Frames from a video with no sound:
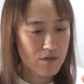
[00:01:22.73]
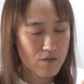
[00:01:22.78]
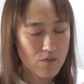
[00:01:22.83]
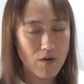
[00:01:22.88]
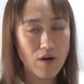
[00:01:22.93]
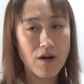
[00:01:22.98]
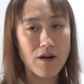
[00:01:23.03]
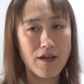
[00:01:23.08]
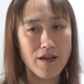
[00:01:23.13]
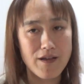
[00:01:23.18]

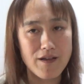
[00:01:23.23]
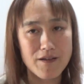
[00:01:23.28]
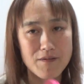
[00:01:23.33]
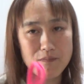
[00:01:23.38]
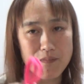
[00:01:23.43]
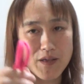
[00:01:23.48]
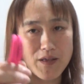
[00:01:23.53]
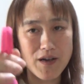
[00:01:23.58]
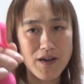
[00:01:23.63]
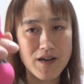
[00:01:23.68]
わからへ
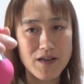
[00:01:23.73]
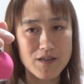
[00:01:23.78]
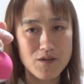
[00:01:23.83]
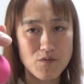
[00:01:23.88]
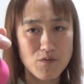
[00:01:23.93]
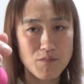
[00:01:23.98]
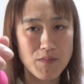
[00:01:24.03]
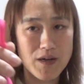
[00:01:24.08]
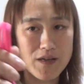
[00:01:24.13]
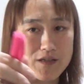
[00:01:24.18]
んまあなんかに
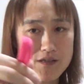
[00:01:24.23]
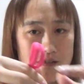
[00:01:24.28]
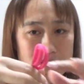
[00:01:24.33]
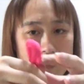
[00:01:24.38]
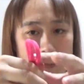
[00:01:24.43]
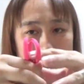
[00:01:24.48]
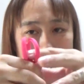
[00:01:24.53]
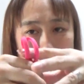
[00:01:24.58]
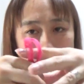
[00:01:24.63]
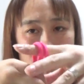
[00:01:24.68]
こう巻きつ
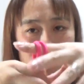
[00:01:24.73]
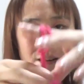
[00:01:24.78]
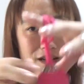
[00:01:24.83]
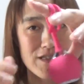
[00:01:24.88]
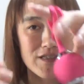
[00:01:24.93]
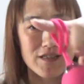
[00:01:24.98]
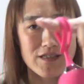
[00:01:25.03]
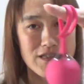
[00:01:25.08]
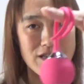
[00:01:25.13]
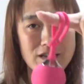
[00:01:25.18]
けられるら
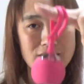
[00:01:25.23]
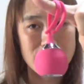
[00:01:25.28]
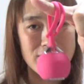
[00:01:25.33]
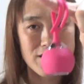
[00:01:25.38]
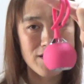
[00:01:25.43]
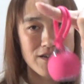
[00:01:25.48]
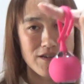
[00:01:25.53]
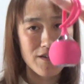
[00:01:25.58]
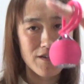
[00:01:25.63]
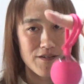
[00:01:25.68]
しいね
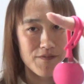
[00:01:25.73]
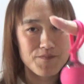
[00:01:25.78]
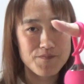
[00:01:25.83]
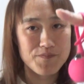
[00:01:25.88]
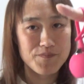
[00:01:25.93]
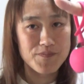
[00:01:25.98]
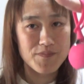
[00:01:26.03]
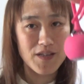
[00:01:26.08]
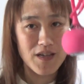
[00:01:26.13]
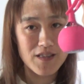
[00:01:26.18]
う
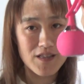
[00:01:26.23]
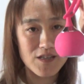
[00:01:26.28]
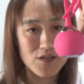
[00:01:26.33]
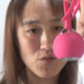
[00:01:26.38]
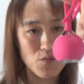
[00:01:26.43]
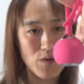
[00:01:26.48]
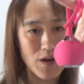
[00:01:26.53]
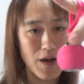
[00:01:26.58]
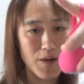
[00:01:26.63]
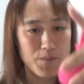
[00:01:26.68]
ん何で
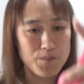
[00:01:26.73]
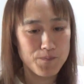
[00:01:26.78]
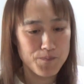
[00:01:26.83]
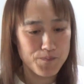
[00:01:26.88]
しょうか